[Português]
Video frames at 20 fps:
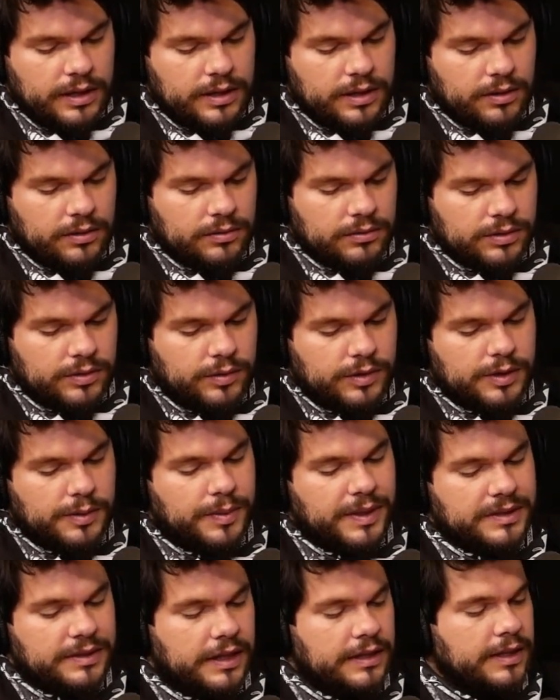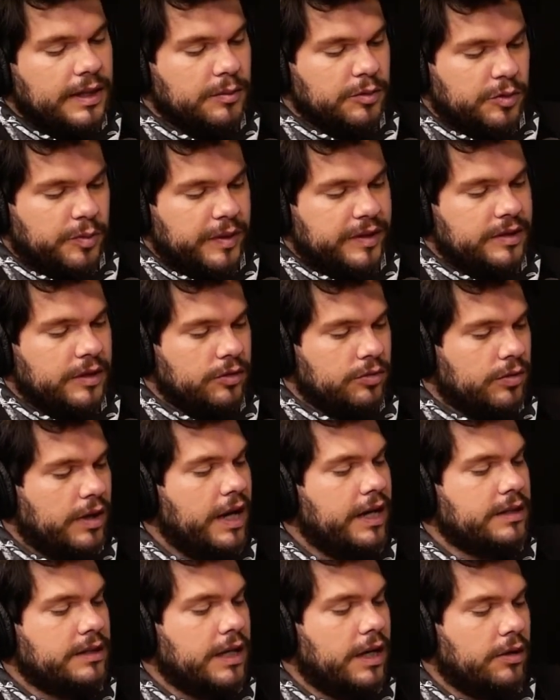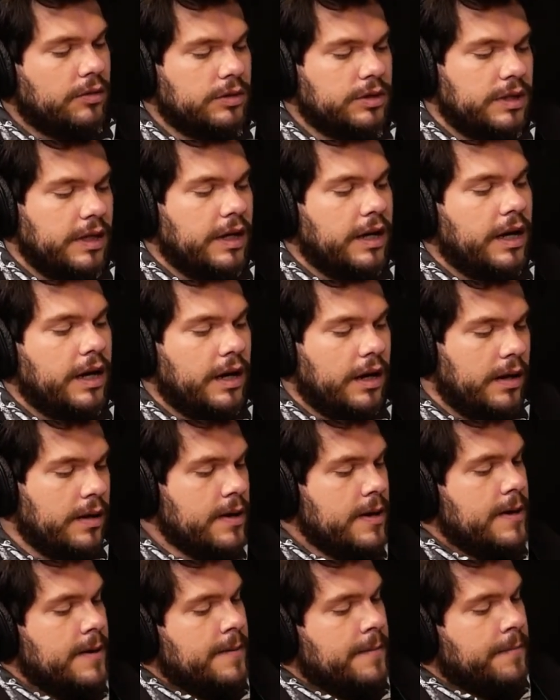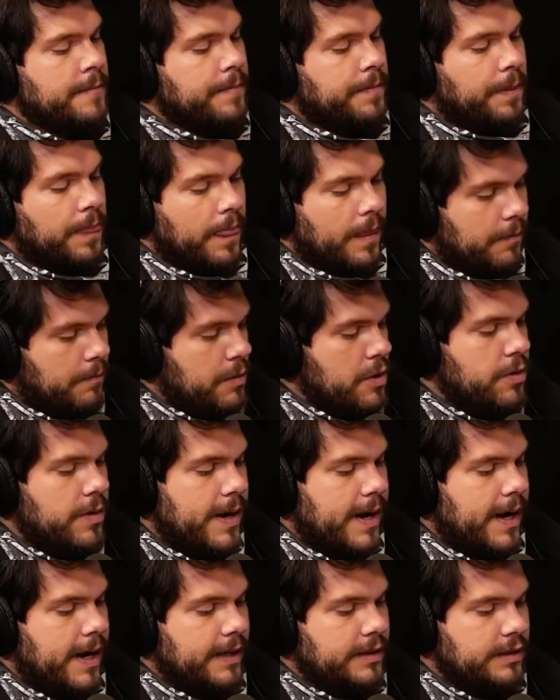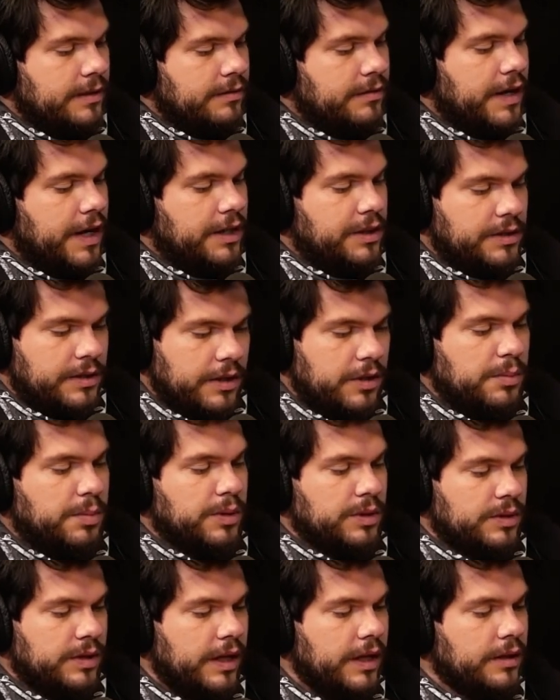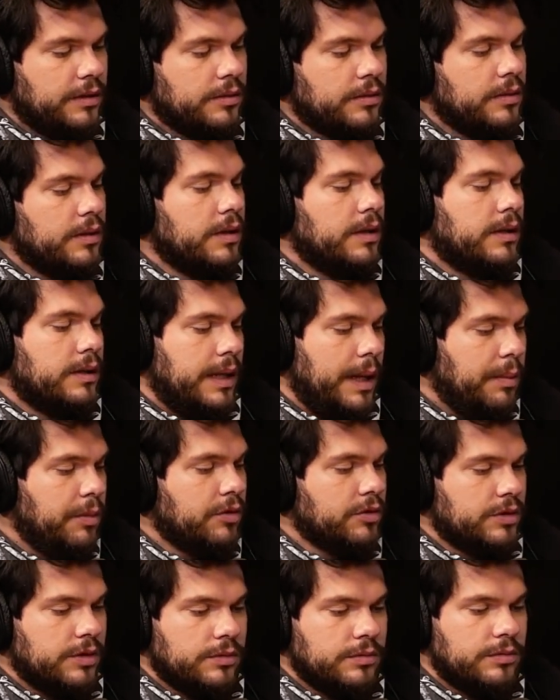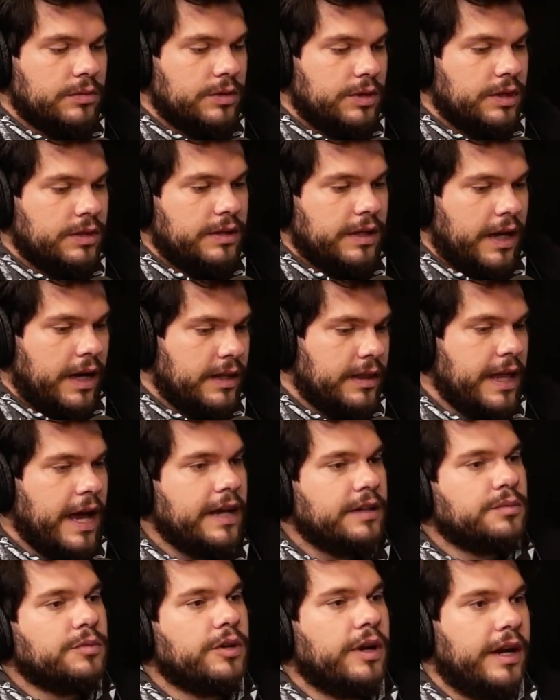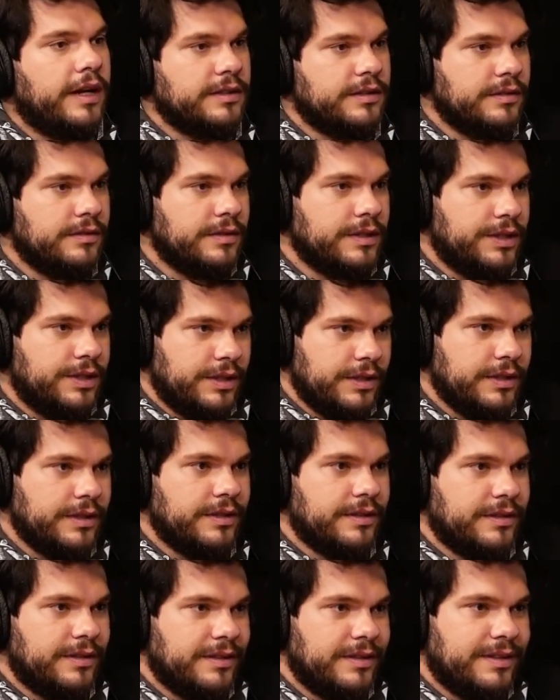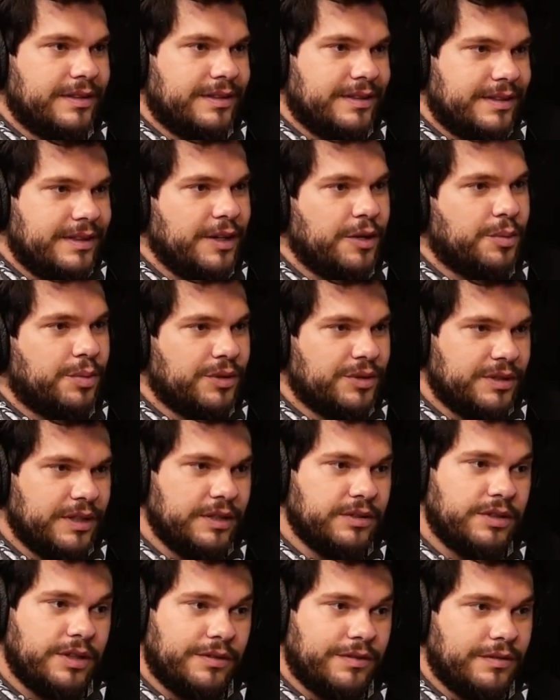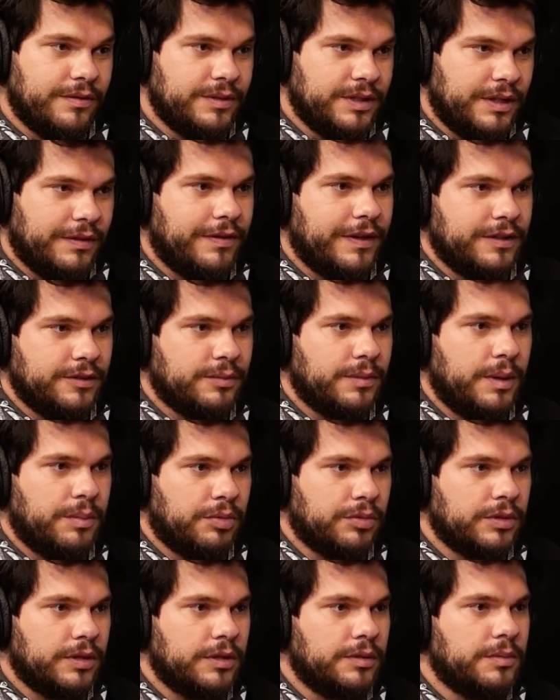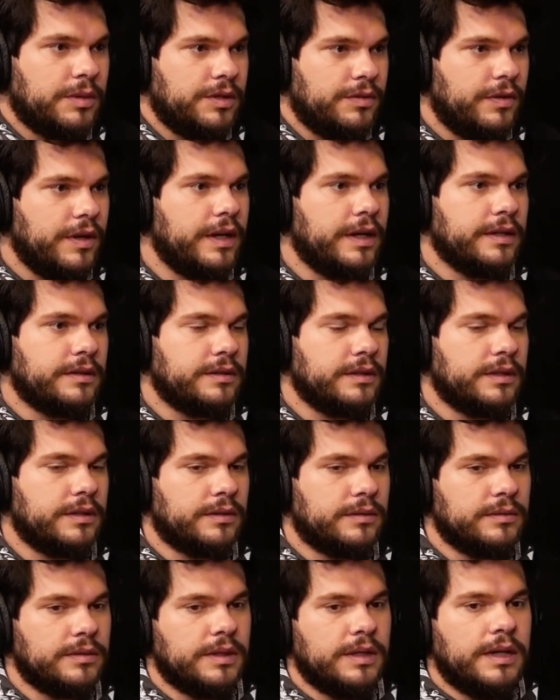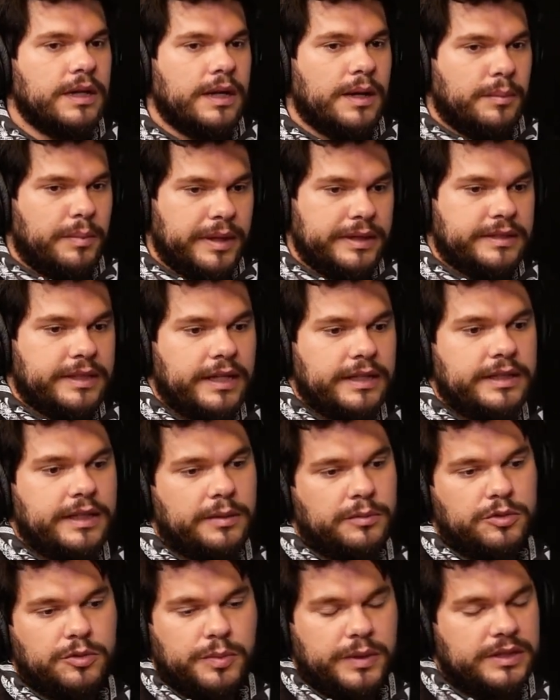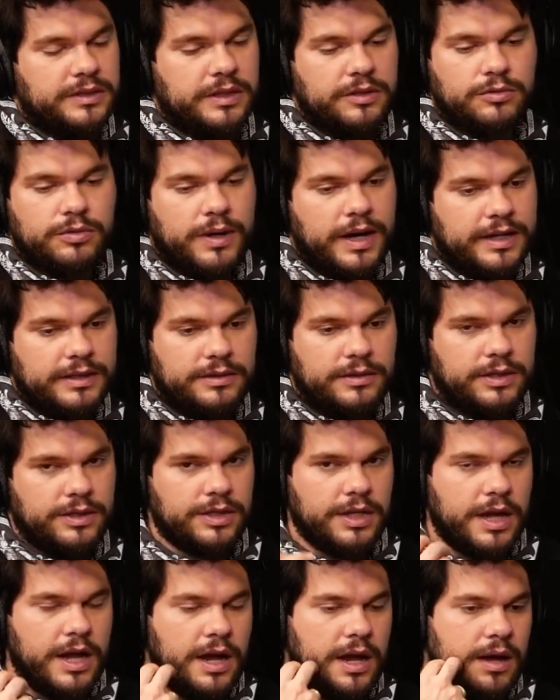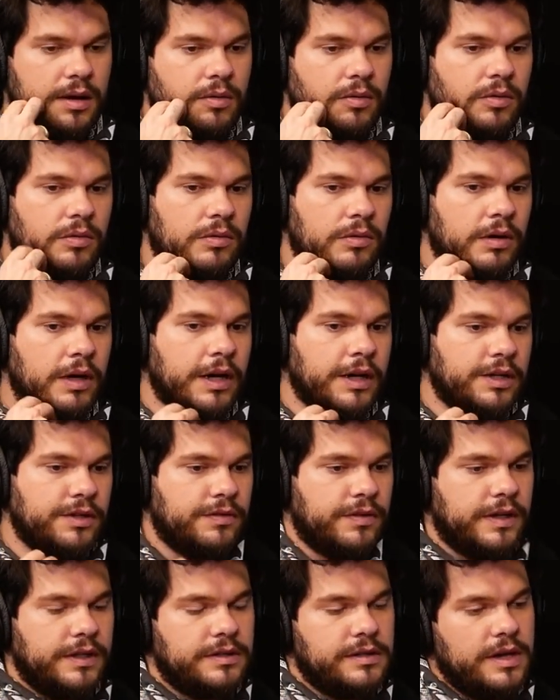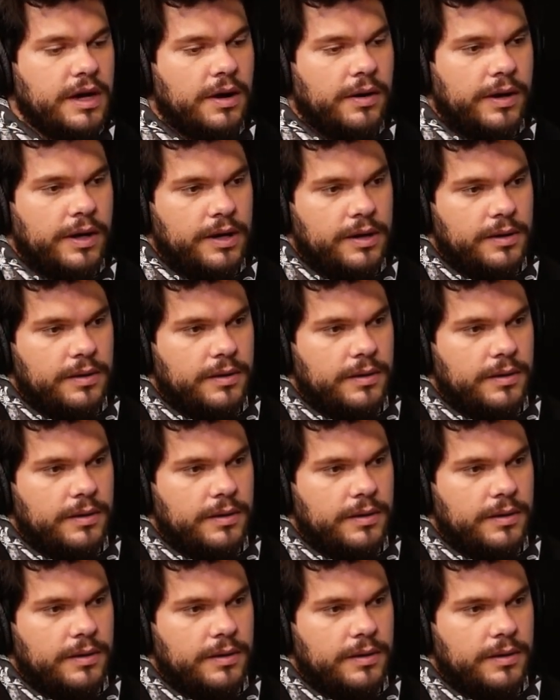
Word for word: Então, se você pensar em termos percentuais, ah, hoje você ganha mil reais e investe 5%, tá bom. Se um dia você ganhar 10 mil reais e investir 5%, já, já faz uma puta de uma diferença. Então, pensar em termos percentuais, eu acho que é um grande diferencial aí.